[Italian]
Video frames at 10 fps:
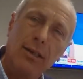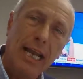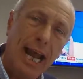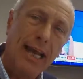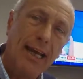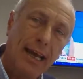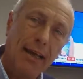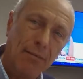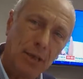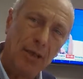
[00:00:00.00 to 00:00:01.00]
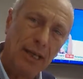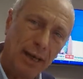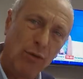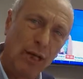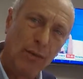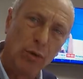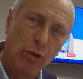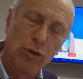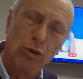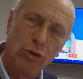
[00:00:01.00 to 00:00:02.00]
direi che bisogna lavorare
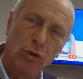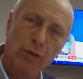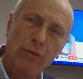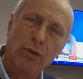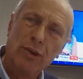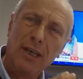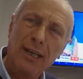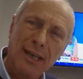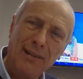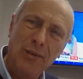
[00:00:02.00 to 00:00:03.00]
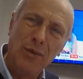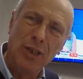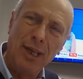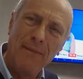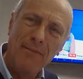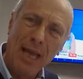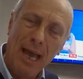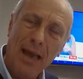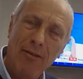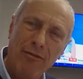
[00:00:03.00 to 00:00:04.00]
molto sulla voce. La voce
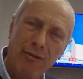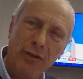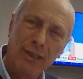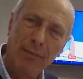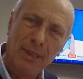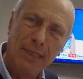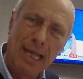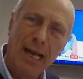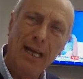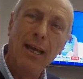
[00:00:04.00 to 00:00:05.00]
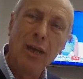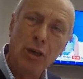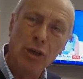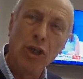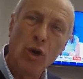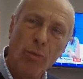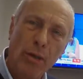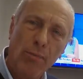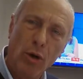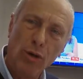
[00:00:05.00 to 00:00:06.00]
è fondamentale, così come
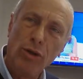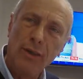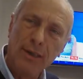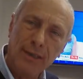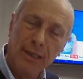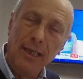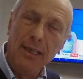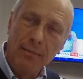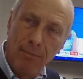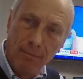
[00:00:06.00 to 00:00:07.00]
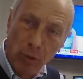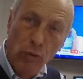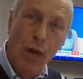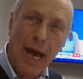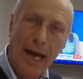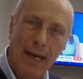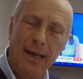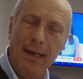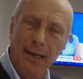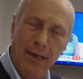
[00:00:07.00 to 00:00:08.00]
il modo di modulare
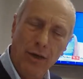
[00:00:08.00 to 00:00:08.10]
il